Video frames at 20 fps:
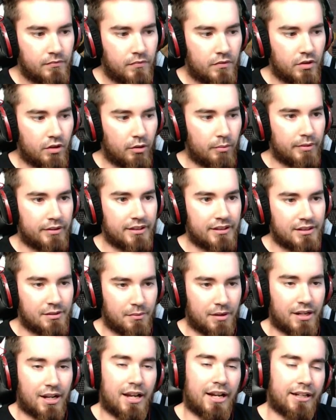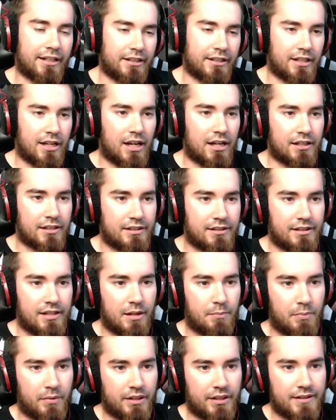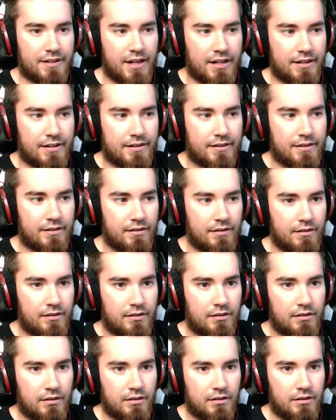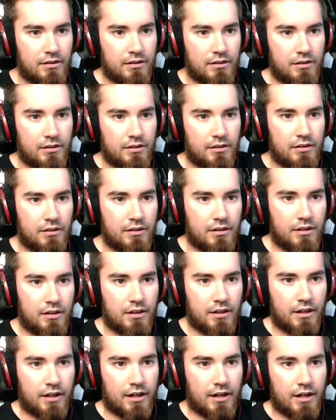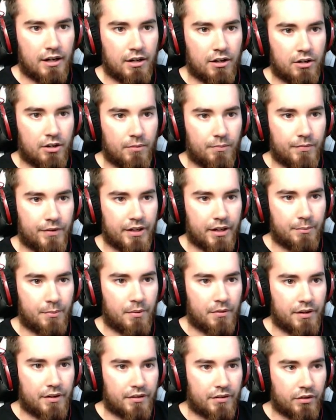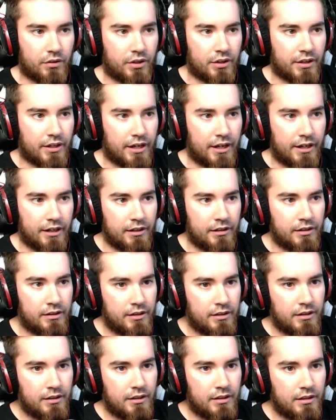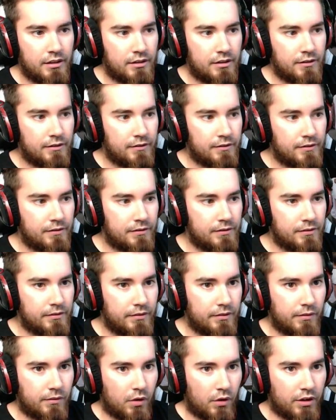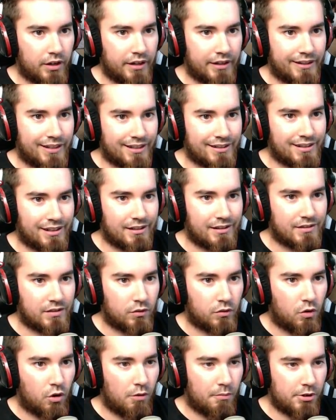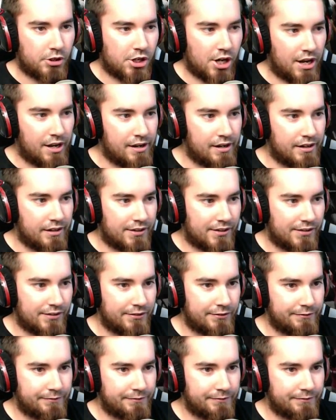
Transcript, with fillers: So, aber Batista mal gleich ein klares Statement gesetzt. Ja, komm, wir gehen mal wieder zurück in den Ring. Wir wollen ja nicht, dass das so komisch endet.